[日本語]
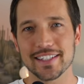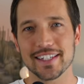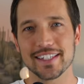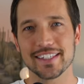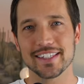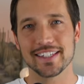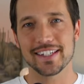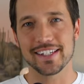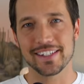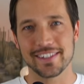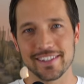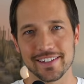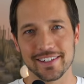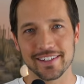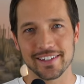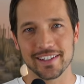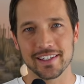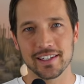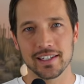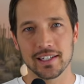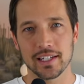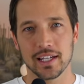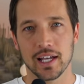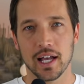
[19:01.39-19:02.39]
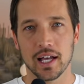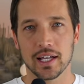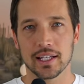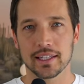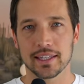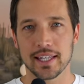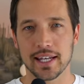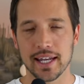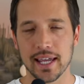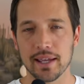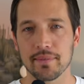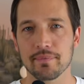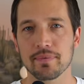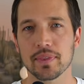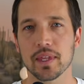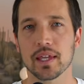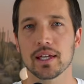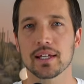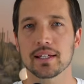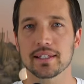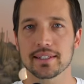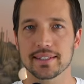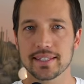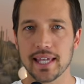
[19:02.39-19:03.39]
切にする。でね、
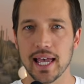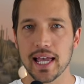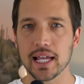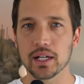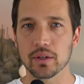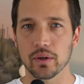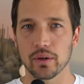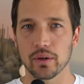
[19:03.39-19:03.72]
最